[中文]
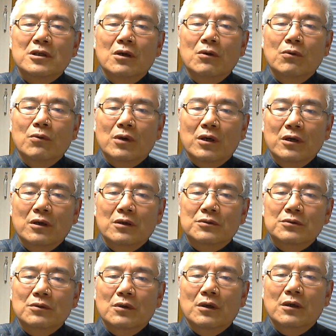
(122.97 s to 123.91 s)
商务合
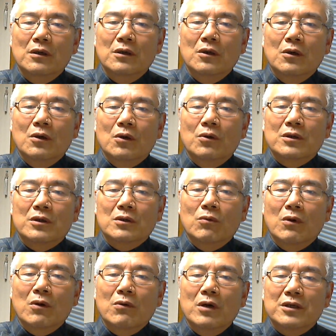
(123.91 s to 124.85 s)
作或是
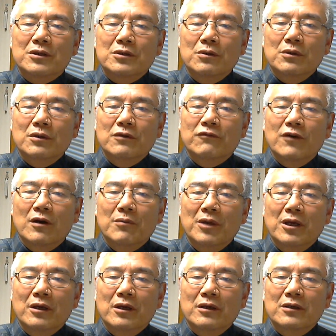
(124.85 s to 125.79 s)
文化交流方
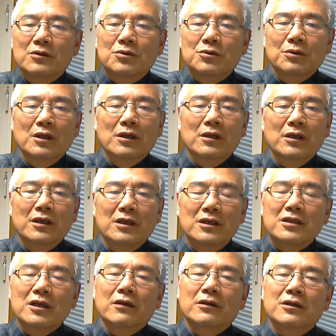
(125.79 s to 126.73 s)
面取得理
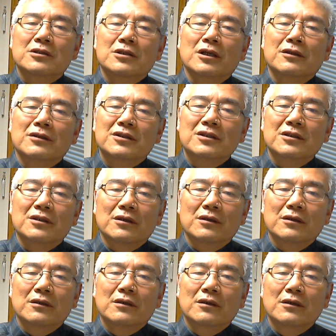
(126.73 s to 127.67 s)
想的成绩，
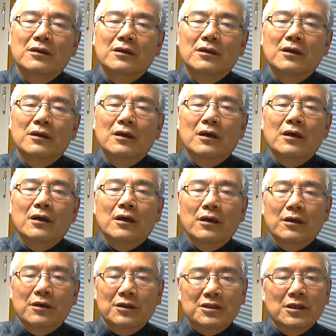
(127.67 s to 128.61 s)

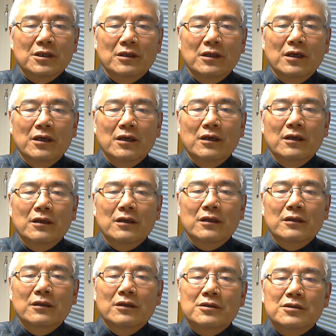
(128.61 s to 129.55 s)
而且呢，
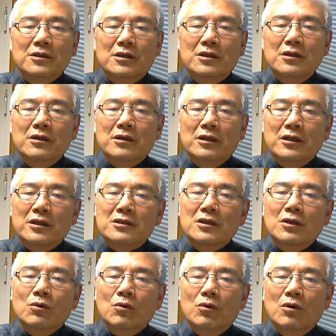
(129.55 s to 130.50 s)
能使个人的
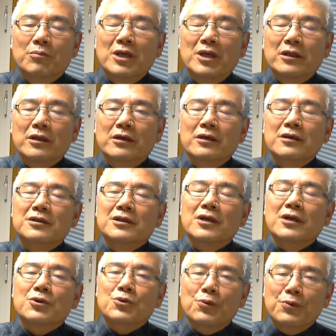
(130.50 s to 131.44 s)
生活变得更
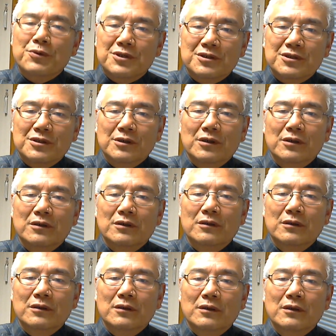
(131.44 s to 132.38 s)
加充实，
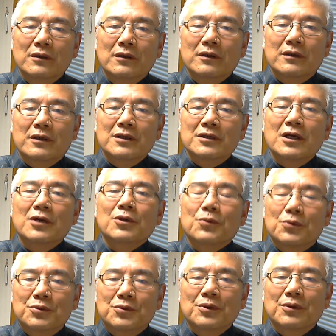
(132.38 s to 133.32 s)
更加
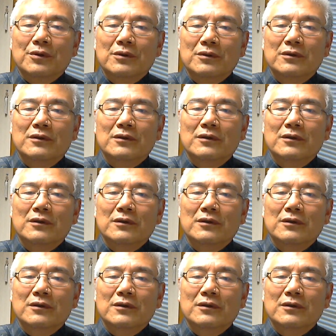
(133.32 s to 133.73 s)
有趣。